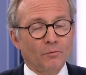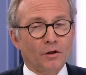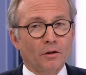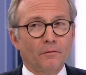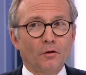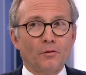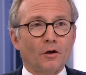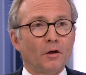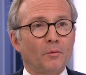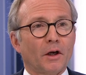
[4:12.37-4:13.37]
Ben, dans le fond, le
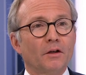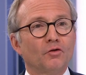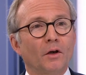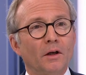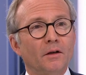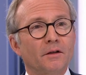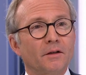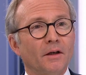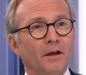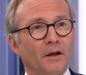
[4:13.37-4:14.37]
problème actuel,
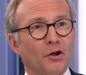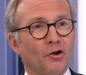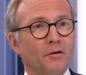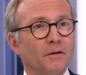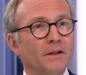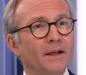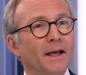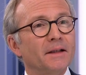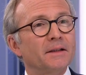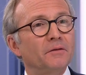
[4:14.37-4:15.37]
euh, c'est
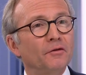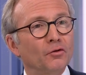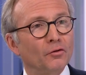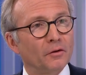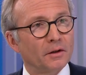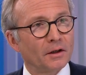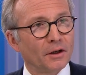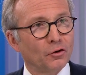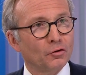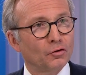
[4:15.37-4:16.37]
la
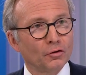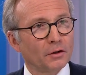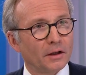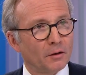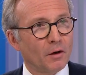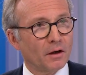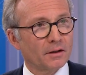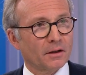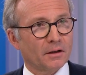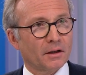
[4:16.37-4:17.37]
difficulté que toutes les banques
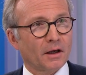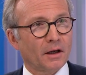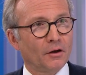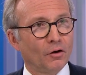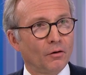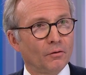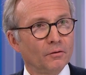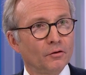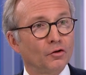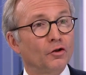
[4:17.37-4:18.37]
centrales ont
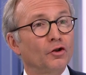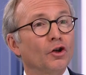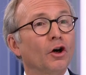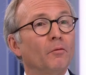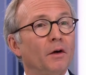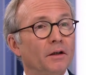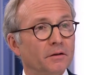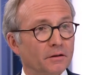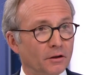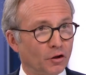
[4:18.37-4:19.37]
de
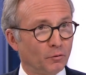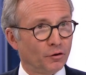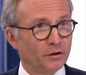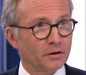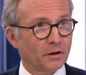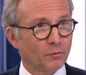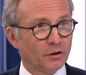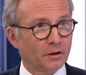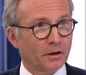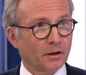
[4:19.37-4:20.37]
normaliser leur politique
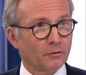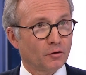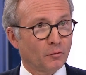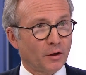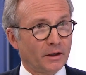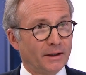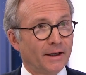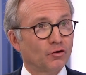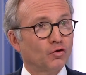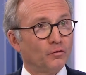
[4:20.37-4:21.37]
monétaire. On a parlé de
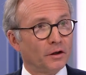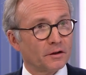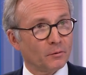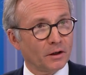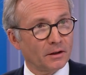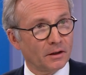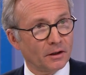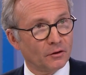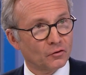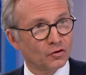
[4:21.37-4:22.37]
l'assouplissement dans
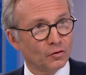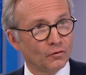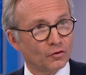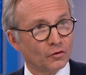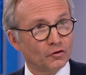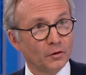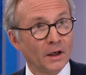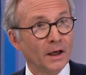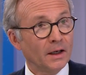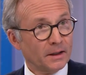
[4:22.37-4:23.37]
lequel on se trouve aujourd'hui.
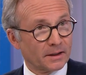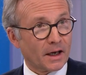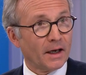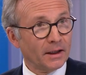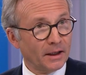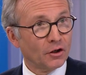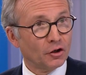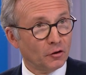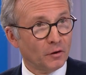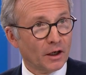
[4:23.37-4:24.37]
Ça aide
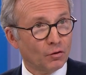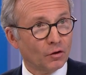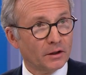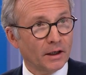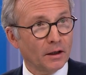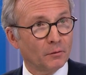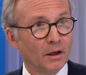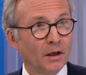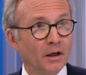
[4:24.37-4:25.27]
l'économie à court terme.